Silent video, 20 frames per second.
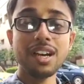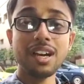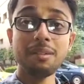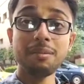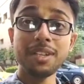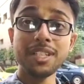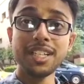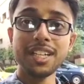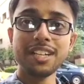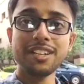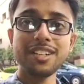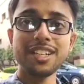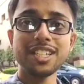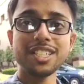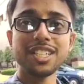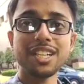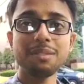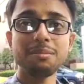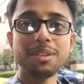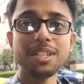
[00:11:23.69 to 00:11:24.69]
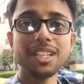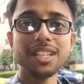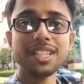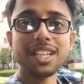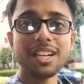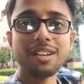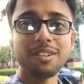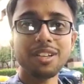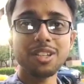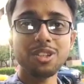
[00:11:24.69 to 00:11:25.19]
আমরা যারা ক্রীড়া সাংবাদিক
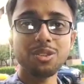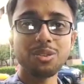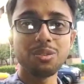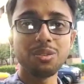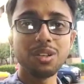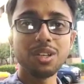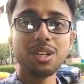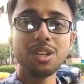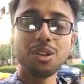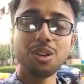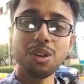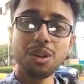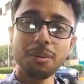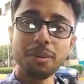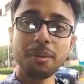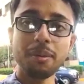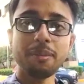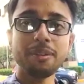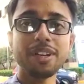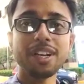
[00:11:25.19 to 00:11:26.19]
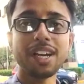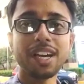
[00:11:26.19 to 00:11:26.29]
তারাও কিন্তু অভিভাবক